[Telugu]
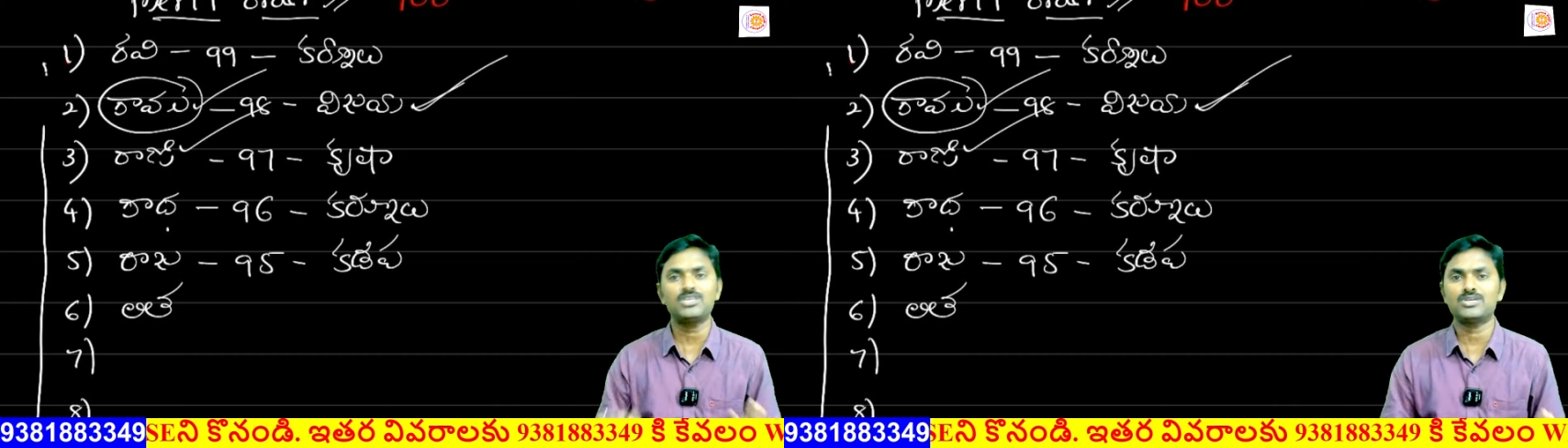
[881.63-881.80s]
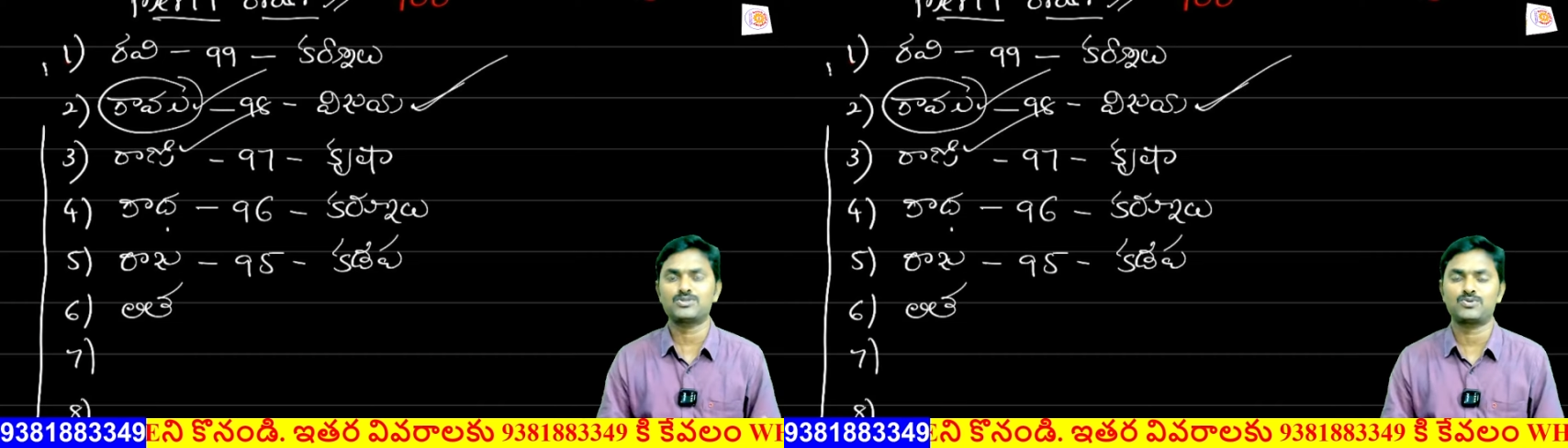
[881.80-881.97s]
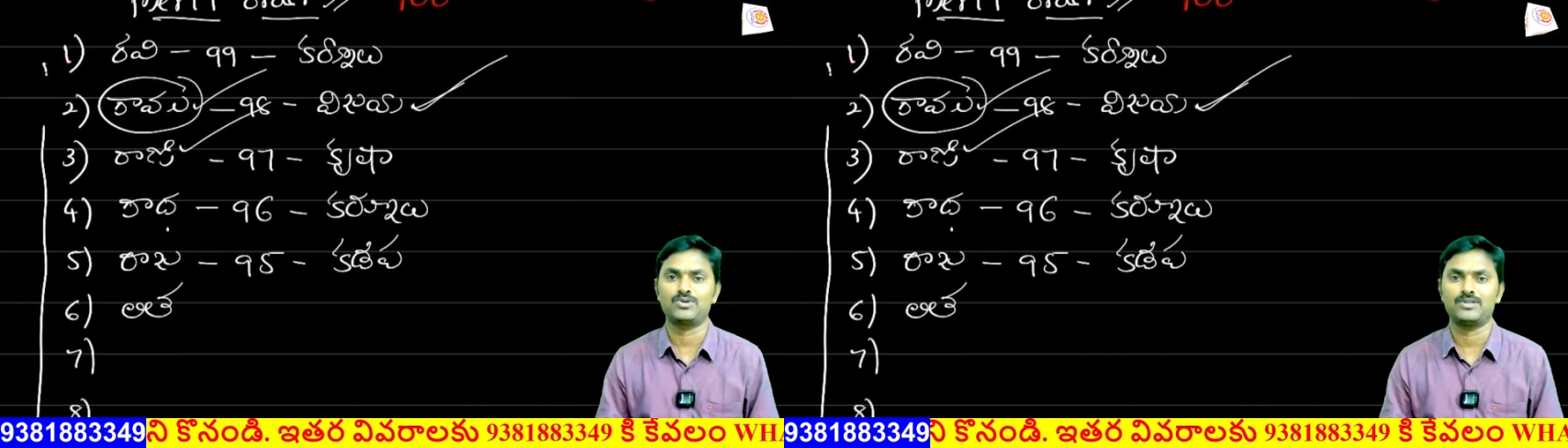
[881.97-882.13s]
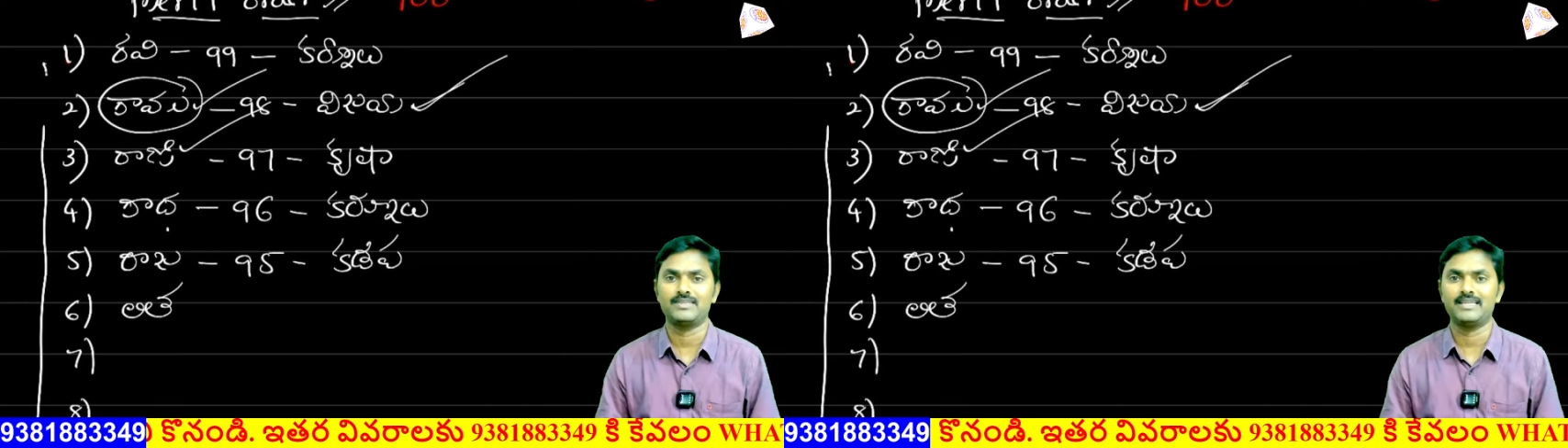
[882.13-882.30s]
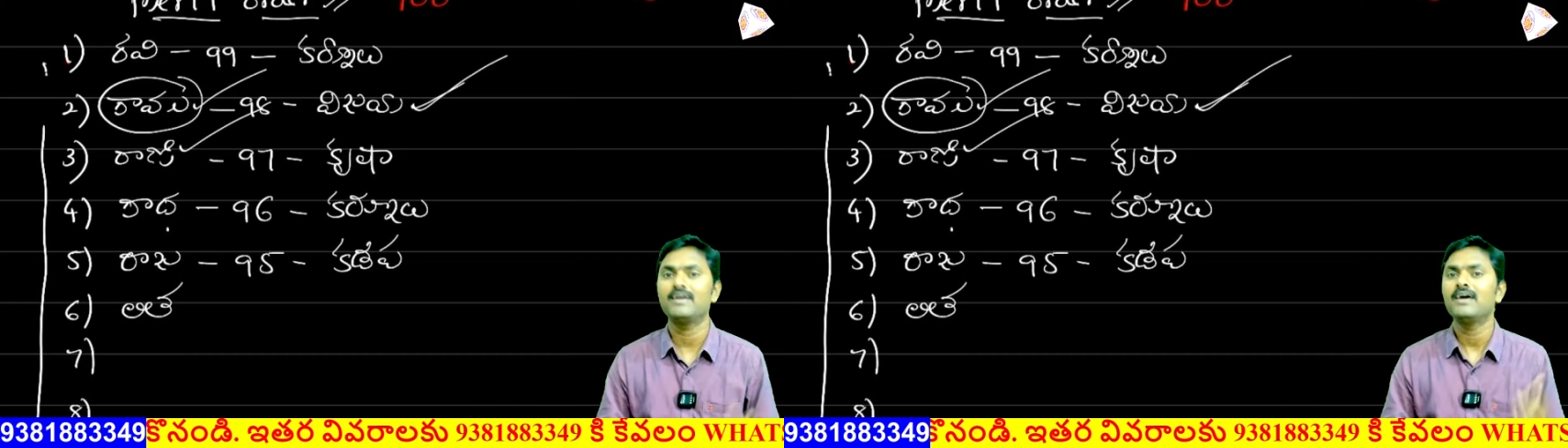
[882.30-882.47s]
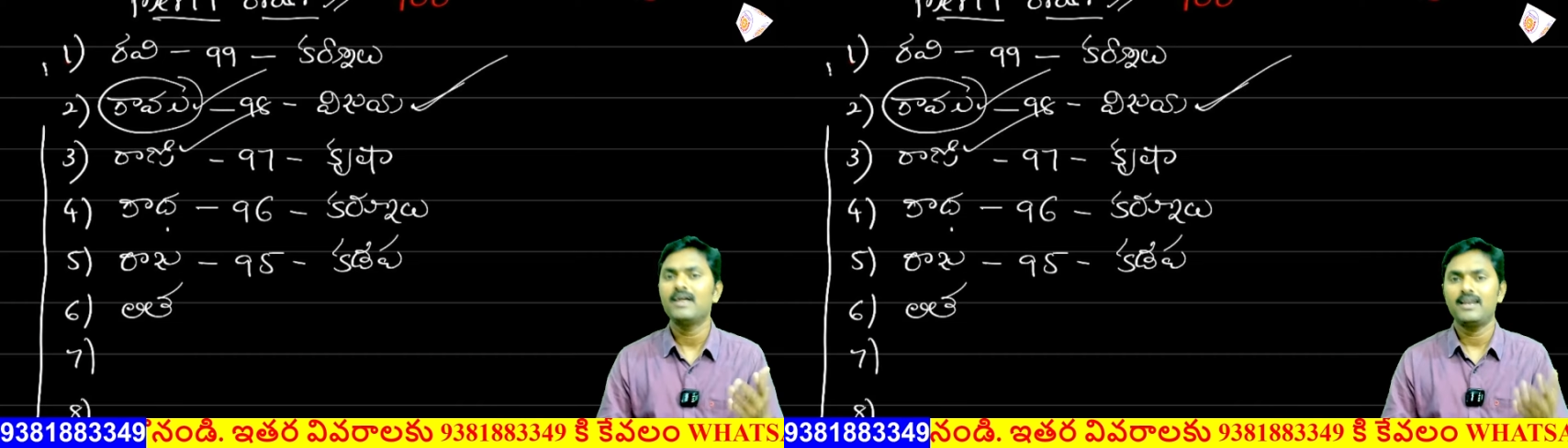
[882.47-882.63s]
తీసుకుంటుంది
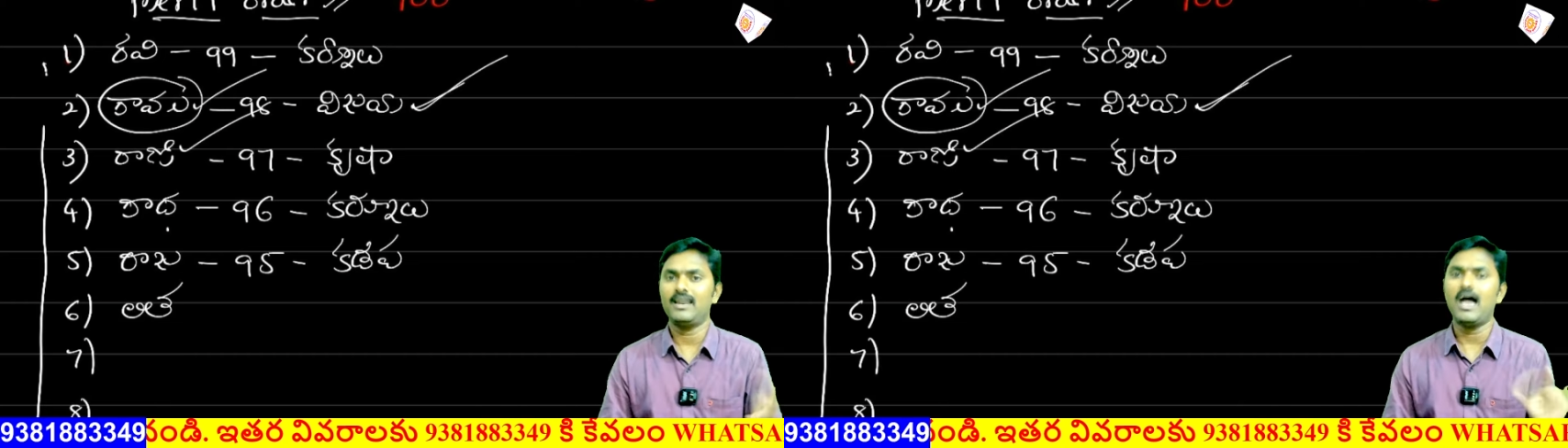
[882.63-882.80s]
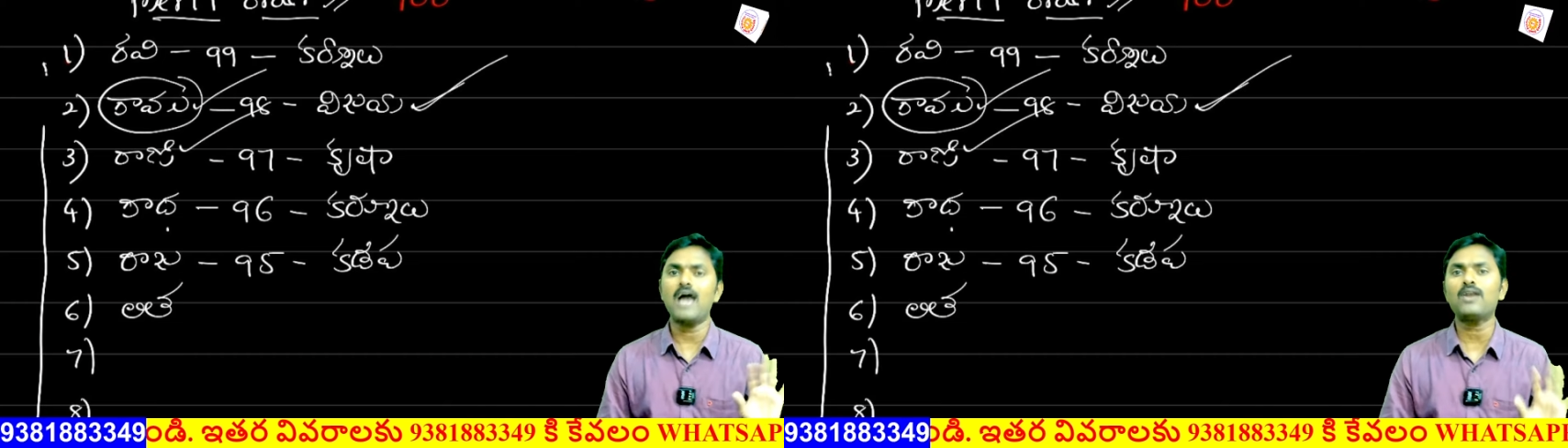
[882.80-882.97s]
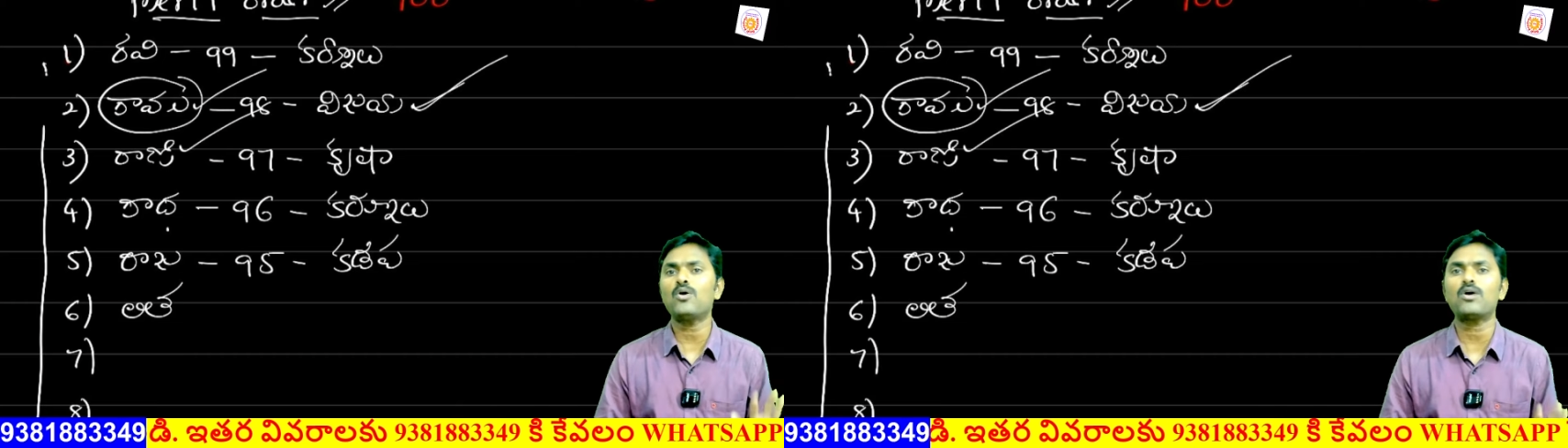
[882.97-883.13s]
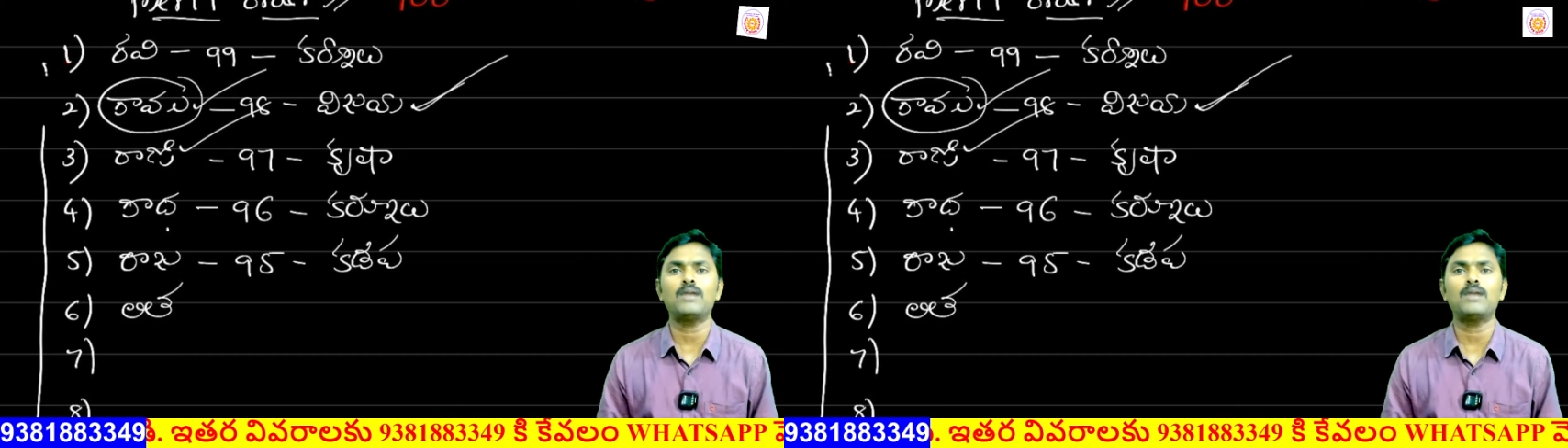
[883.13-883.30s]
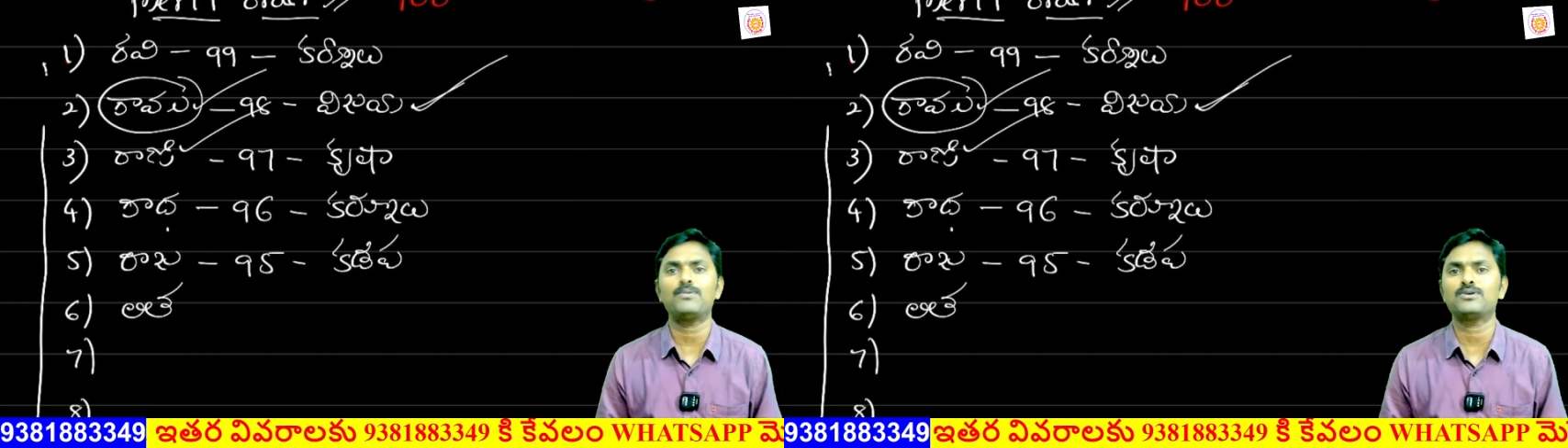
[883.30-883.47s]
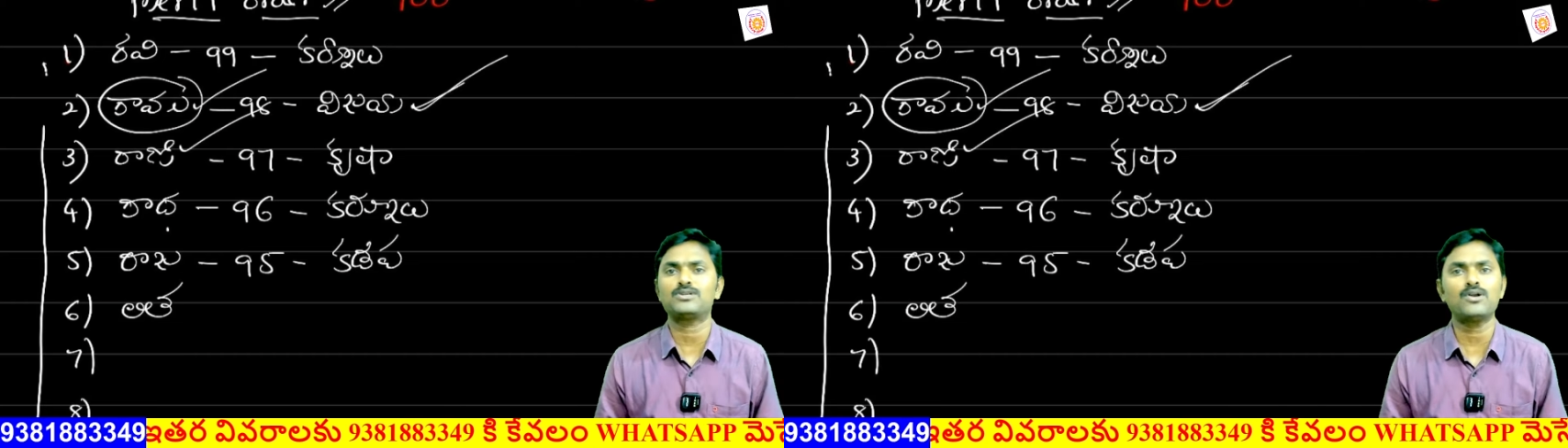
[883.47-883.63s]
నాన్ లోకల్
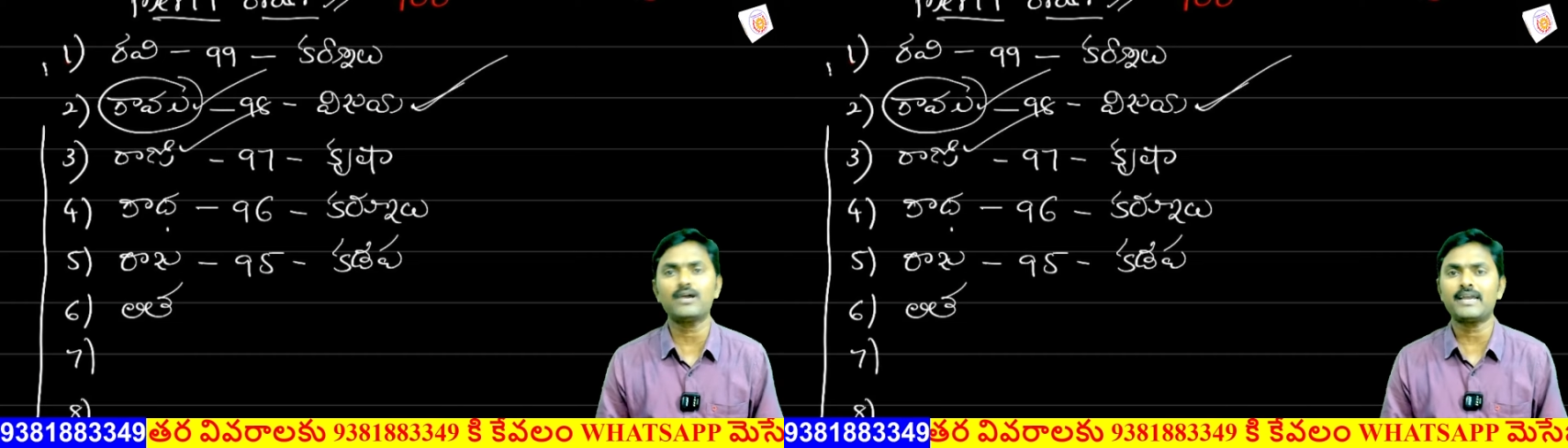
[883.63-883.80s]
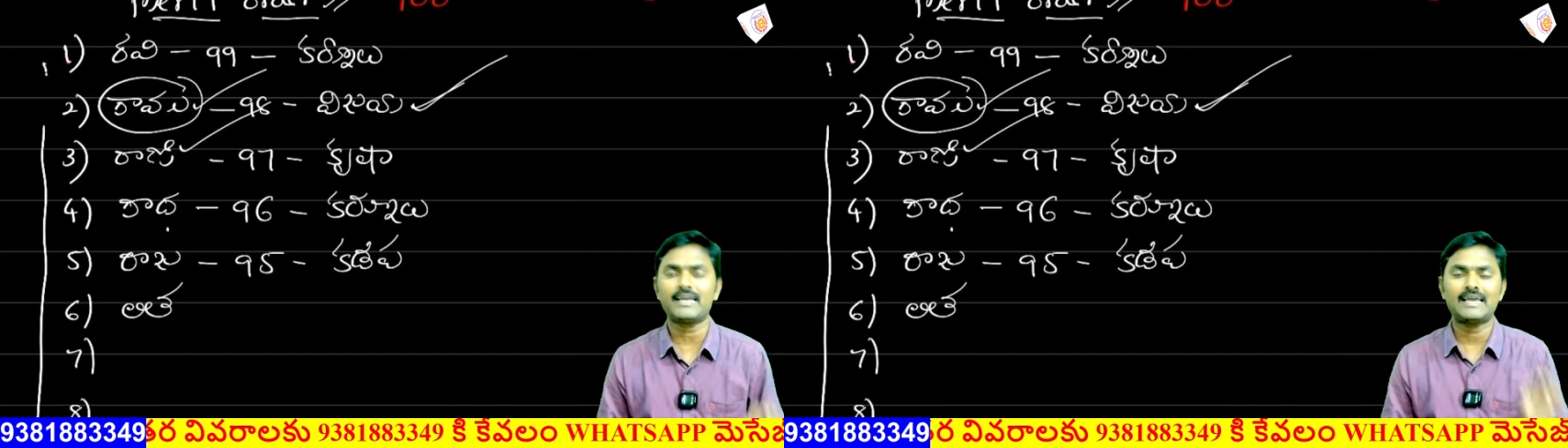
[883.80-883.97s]
పోస్ట్లో